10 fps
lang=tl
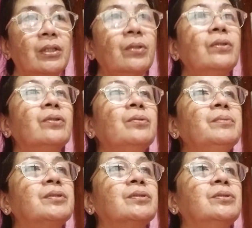YouTube
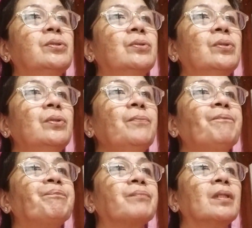Studio
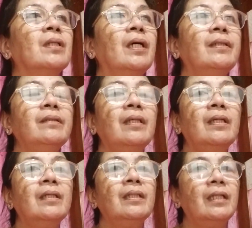and
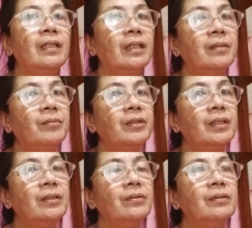then ilagay mo
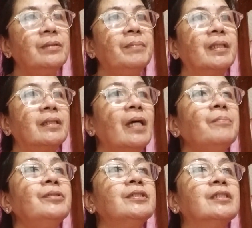din yun.
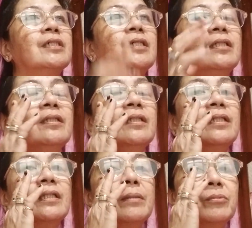Pagkatapos niyan,
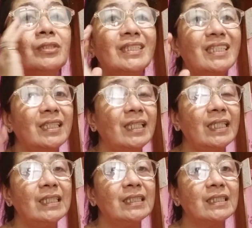ilagay mo sa
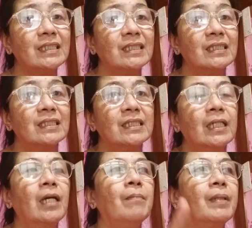settings.
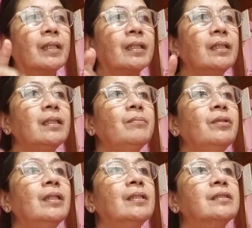Pag nakita mo
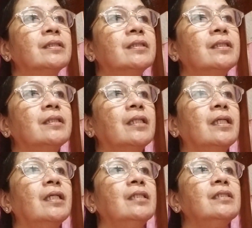yan sa
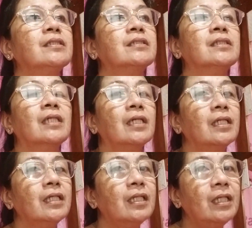settings,
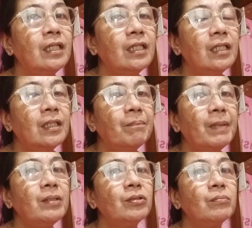
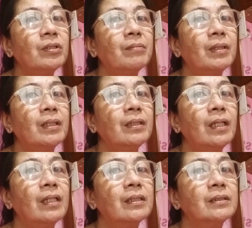ipindot mo naman
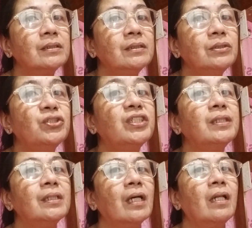ang
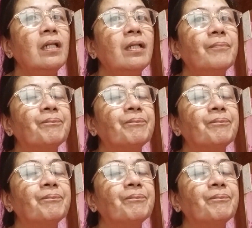general.